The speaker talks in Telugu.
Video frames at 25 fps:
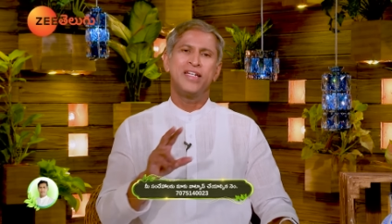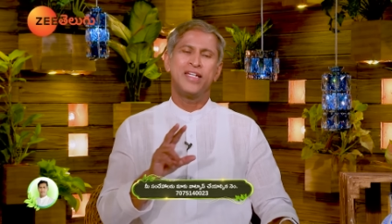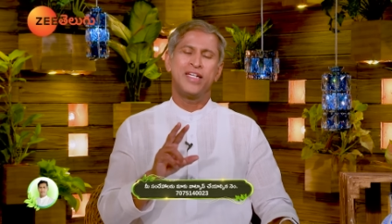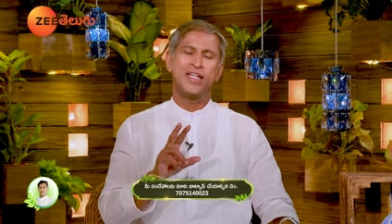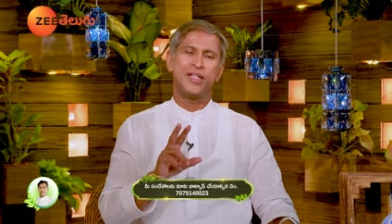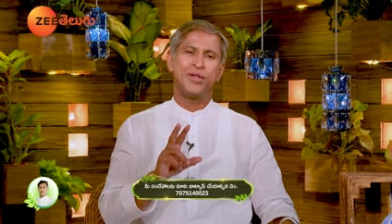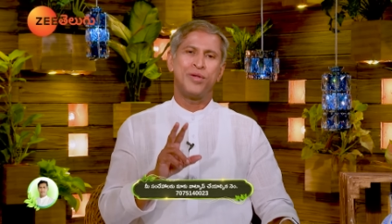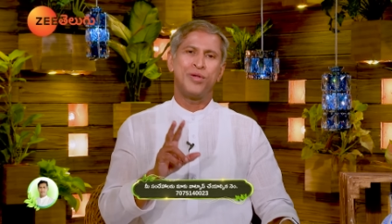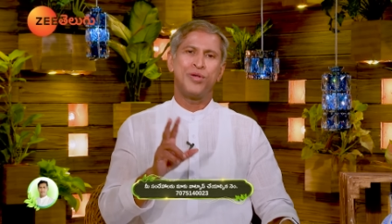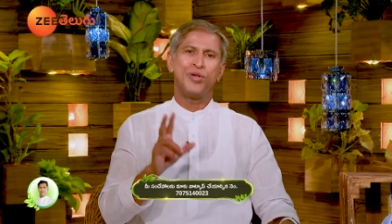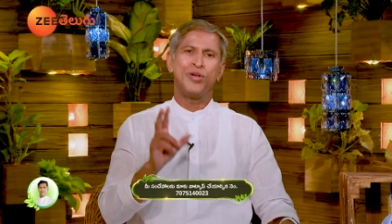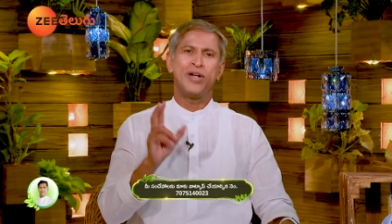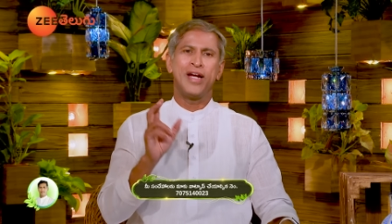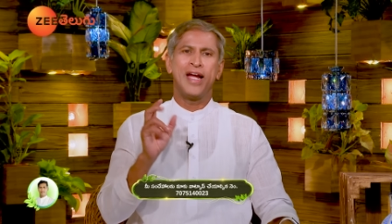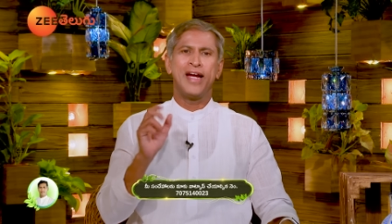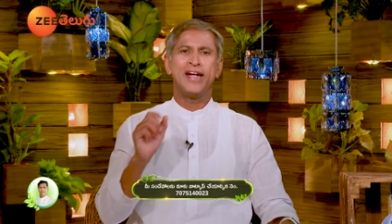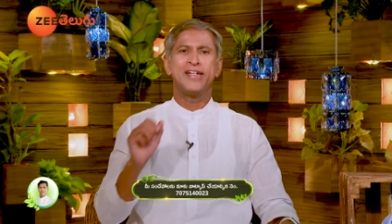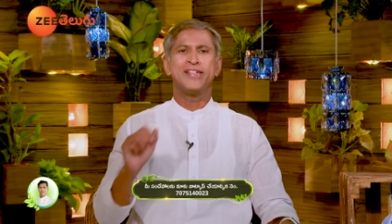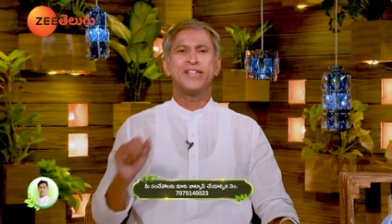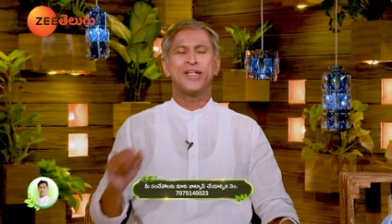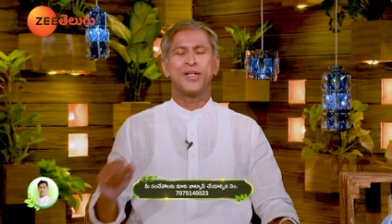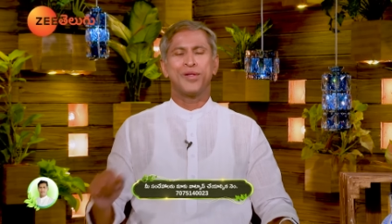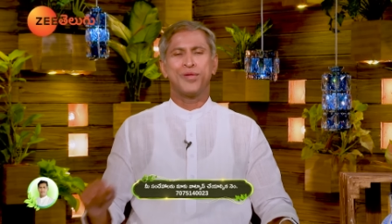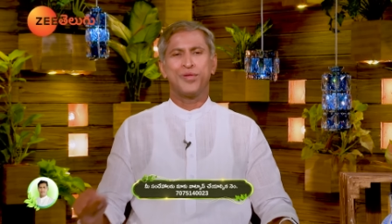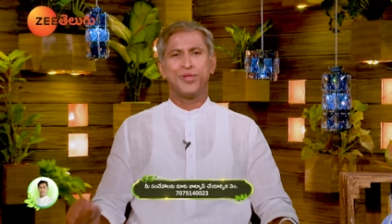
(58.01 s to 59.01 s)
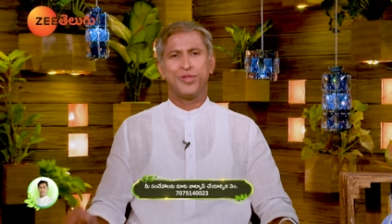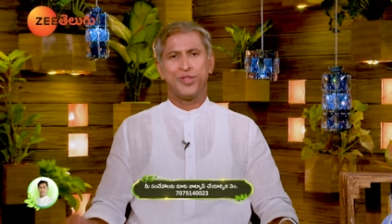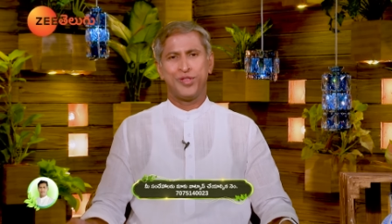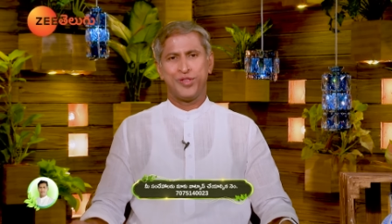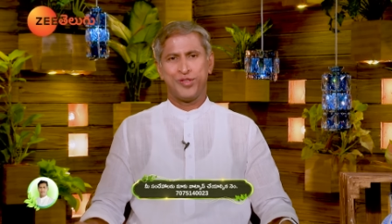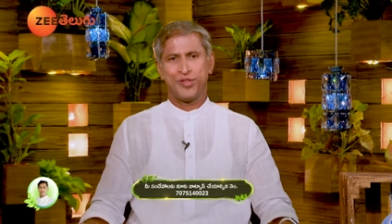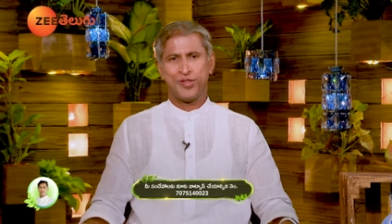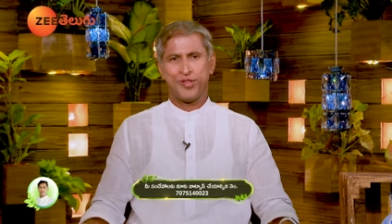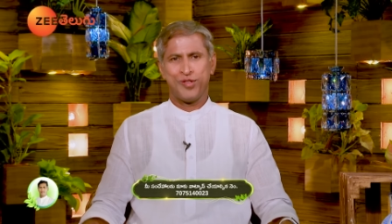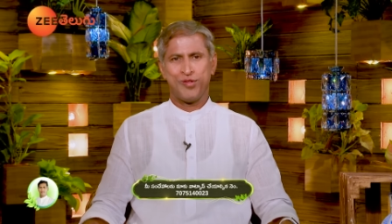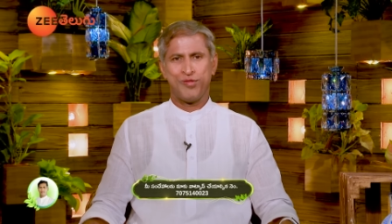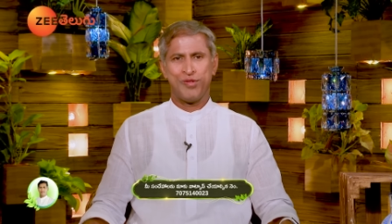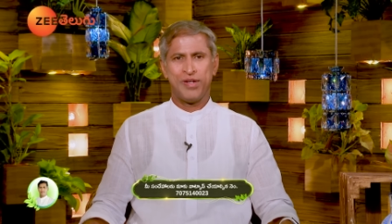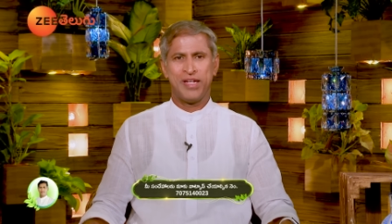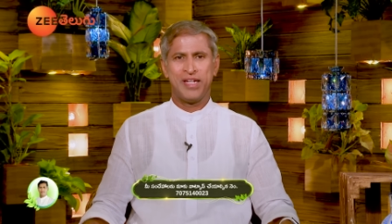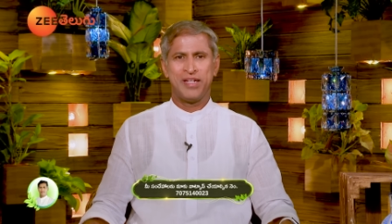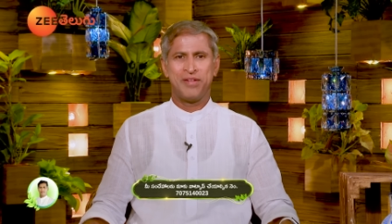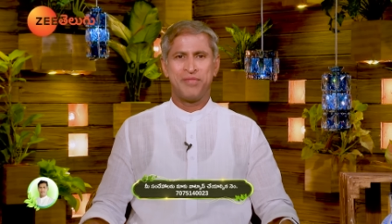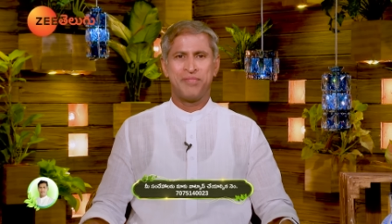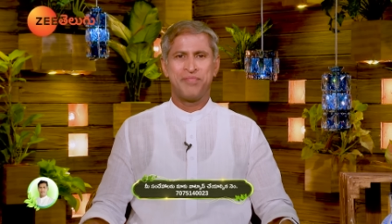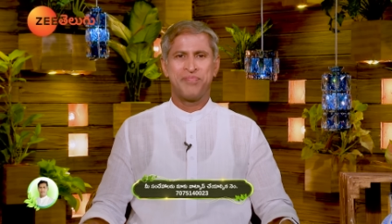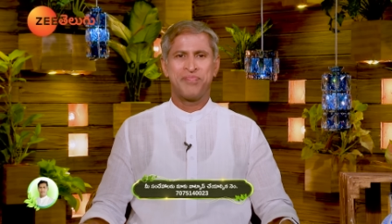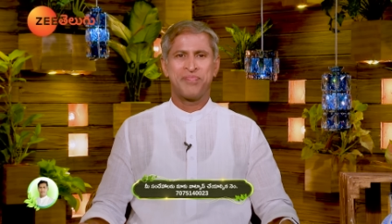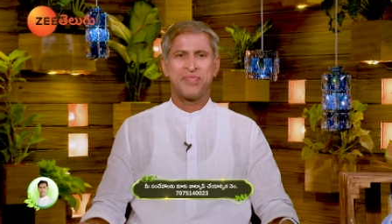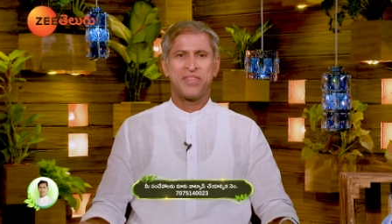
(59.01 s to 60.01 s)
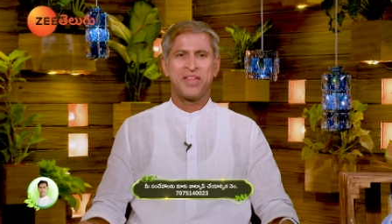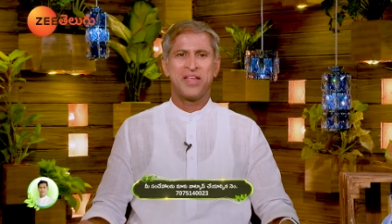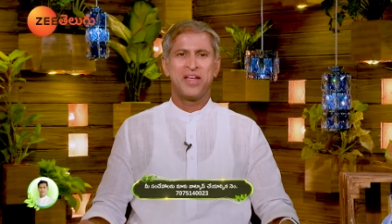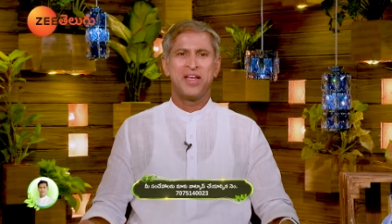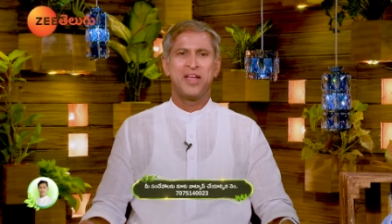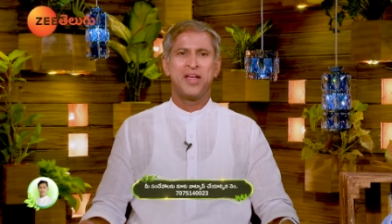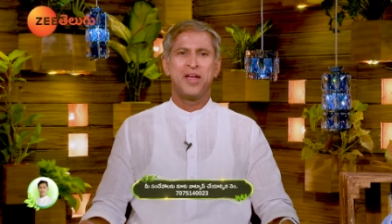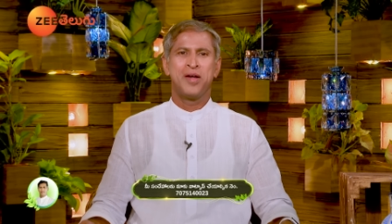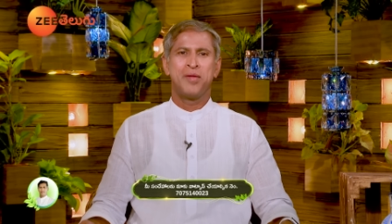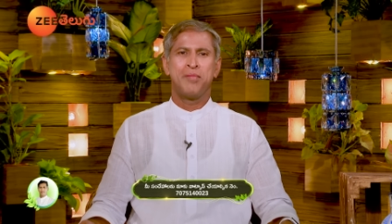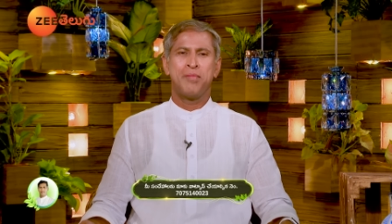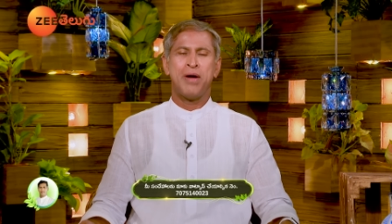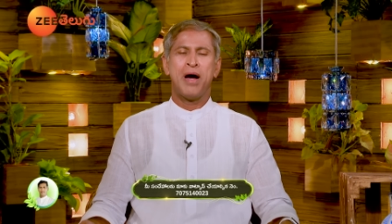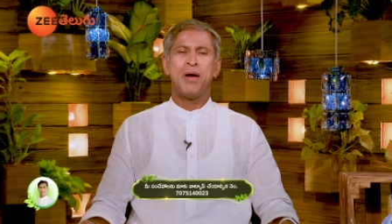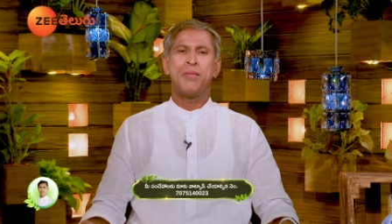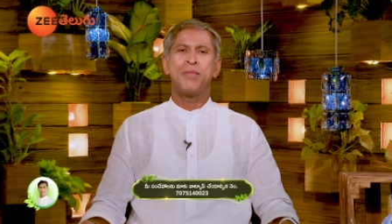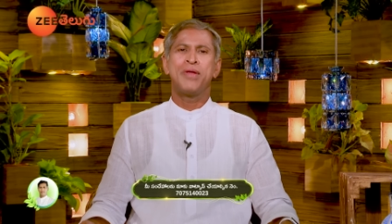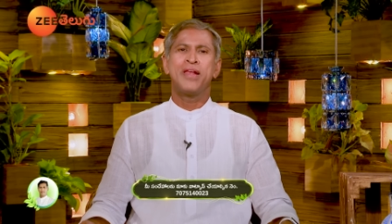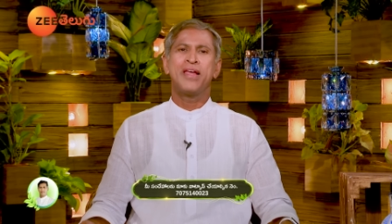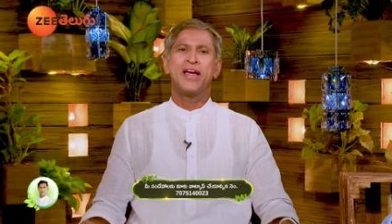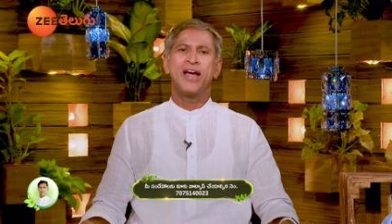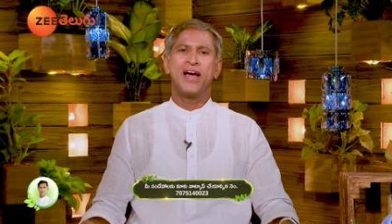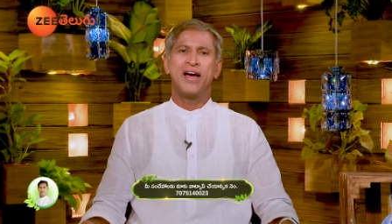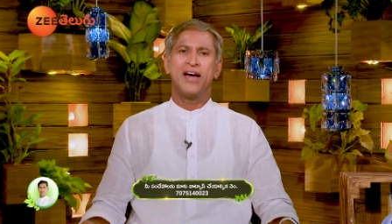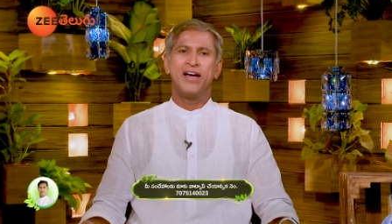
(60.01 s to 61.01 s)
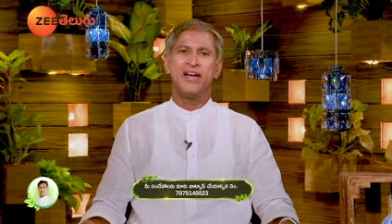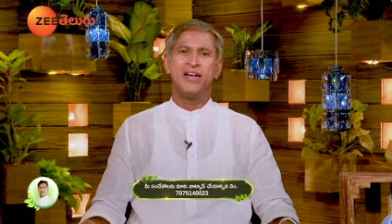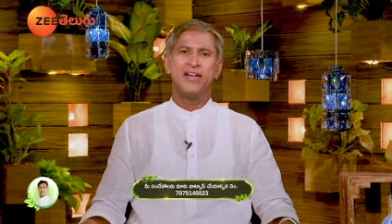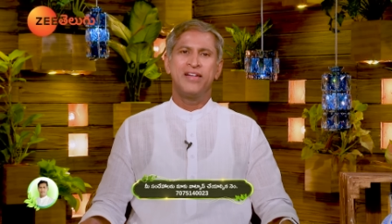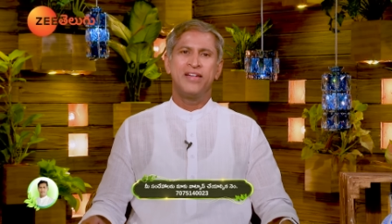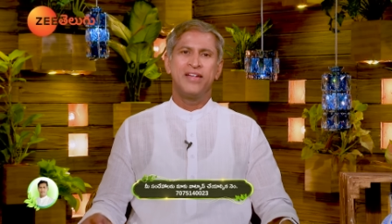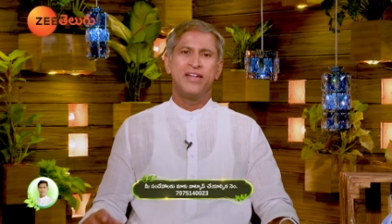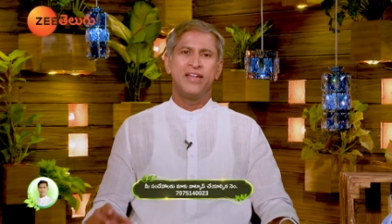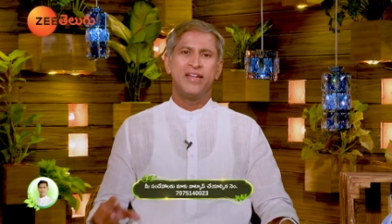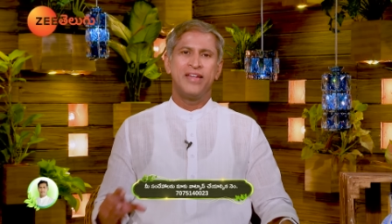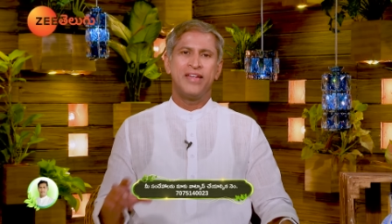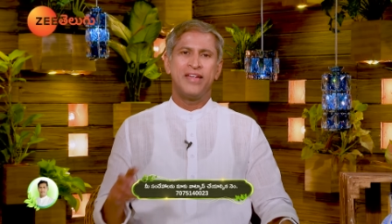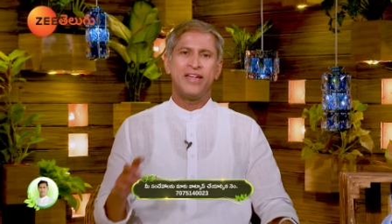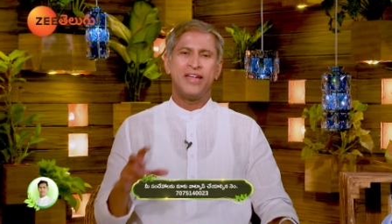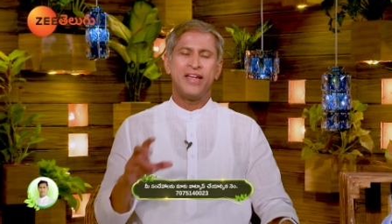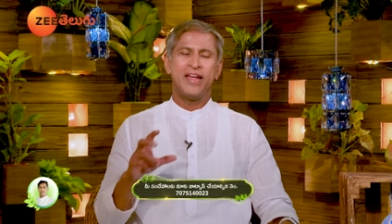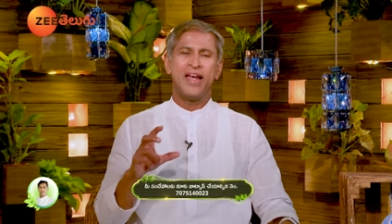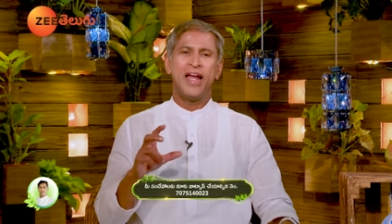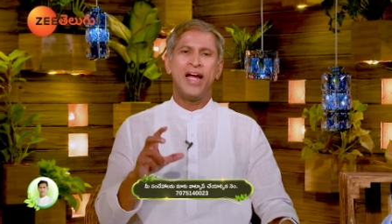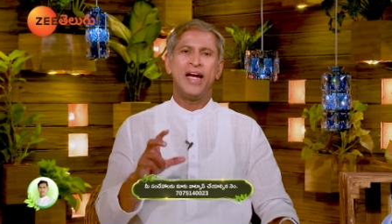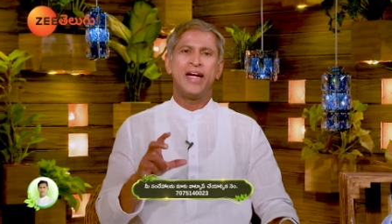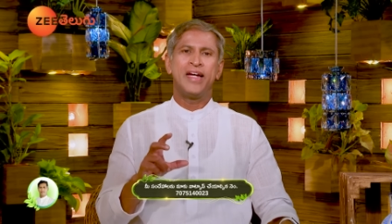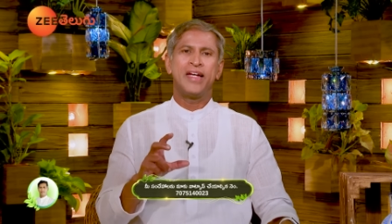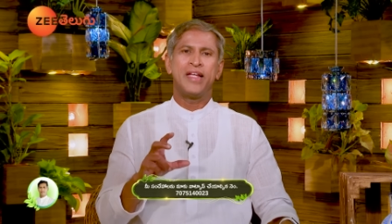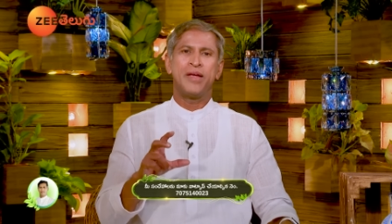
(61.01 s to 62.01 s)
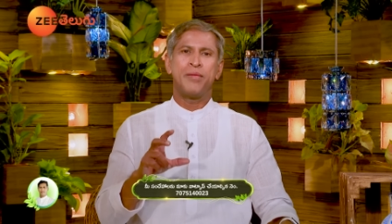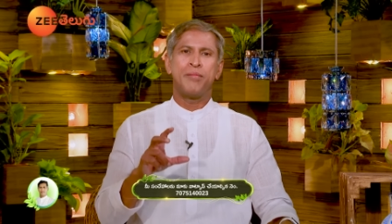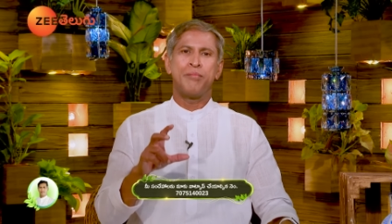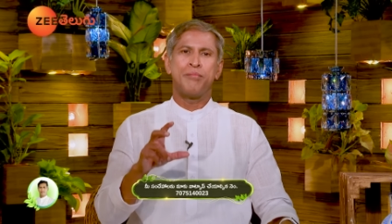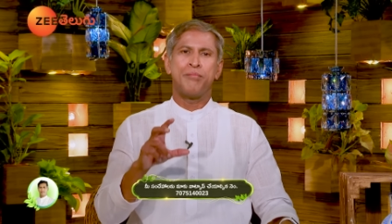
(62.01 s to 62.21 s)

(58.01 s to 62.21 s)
ఈ రెండు డైట్స్ ఎక్కువ తీసుకోవాలి మామూలుగా ఇలాంటి